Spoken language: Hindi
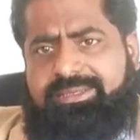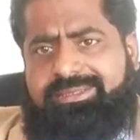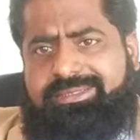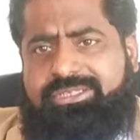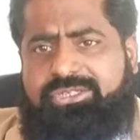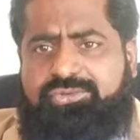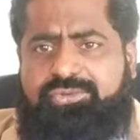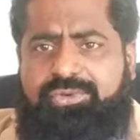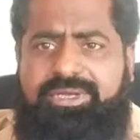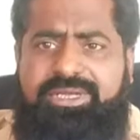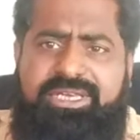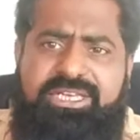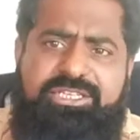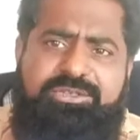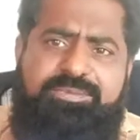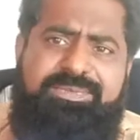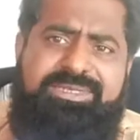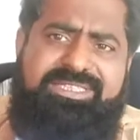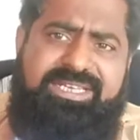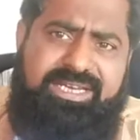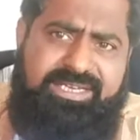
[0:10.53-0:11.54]
जिसको
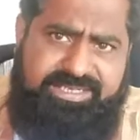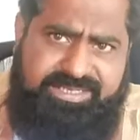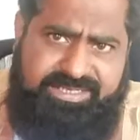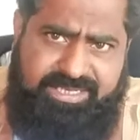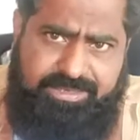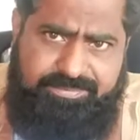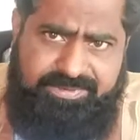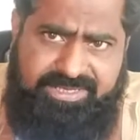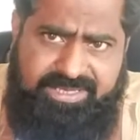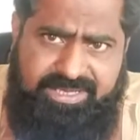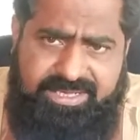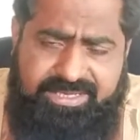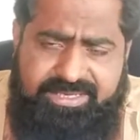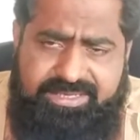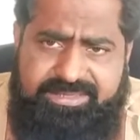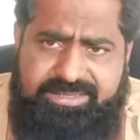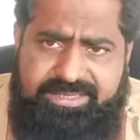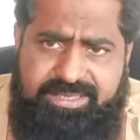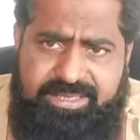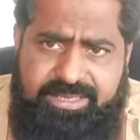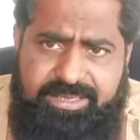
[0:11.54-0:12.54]
इंग्लिश में सैटिका भी कहा
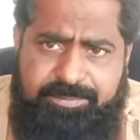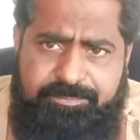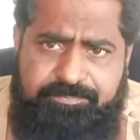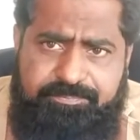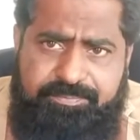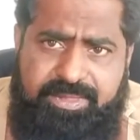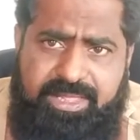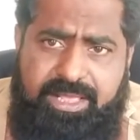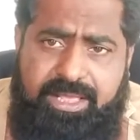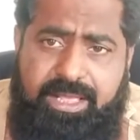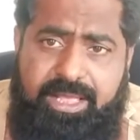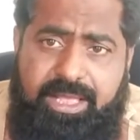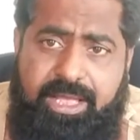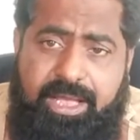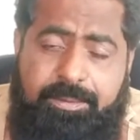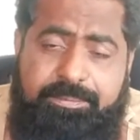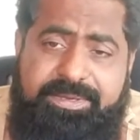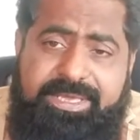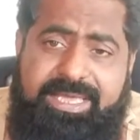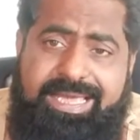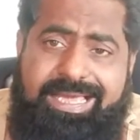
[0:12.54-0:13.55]
जाता है
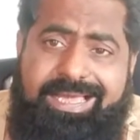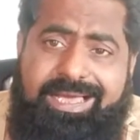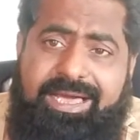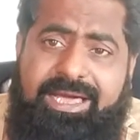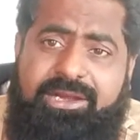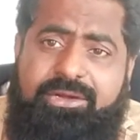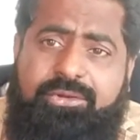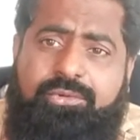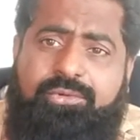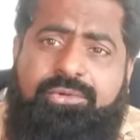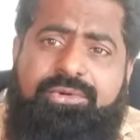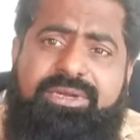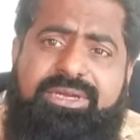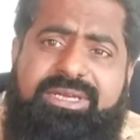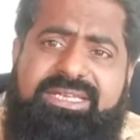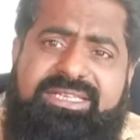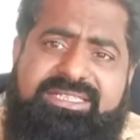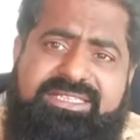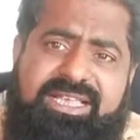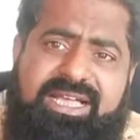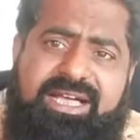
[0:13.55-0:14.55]
अब ये
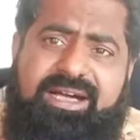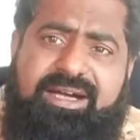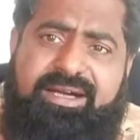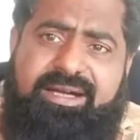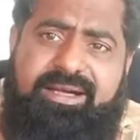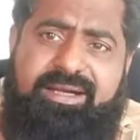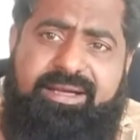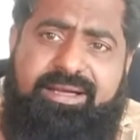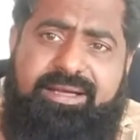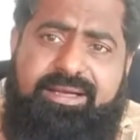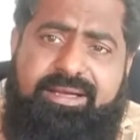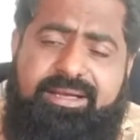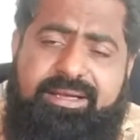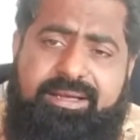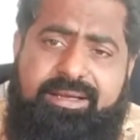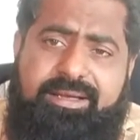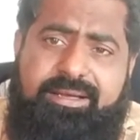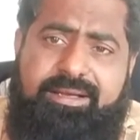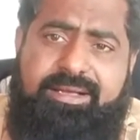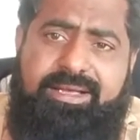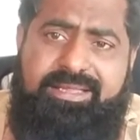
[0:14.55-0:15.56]
अर्कुलसा
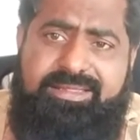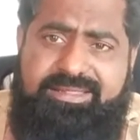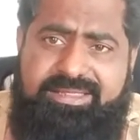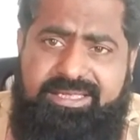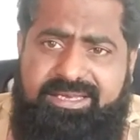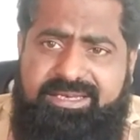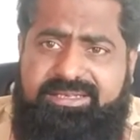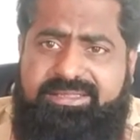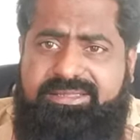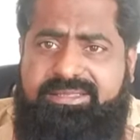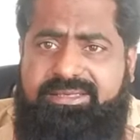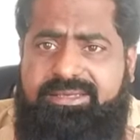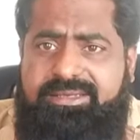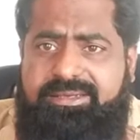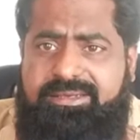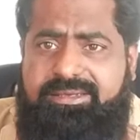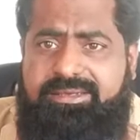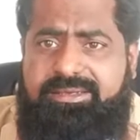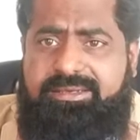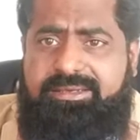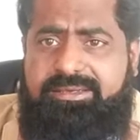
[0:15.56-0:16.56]
का दर्द
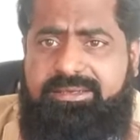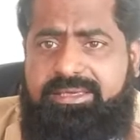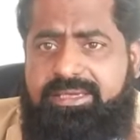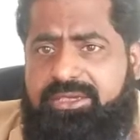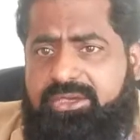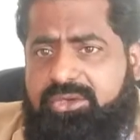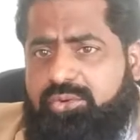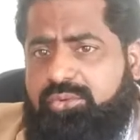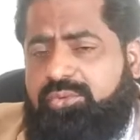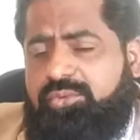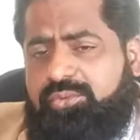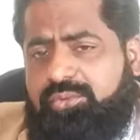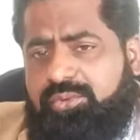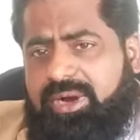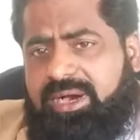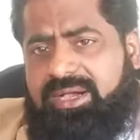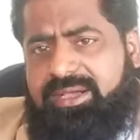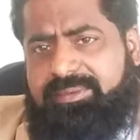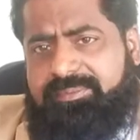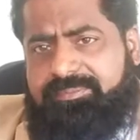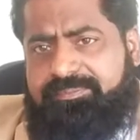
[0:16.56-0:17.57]
ये क्यों हुआ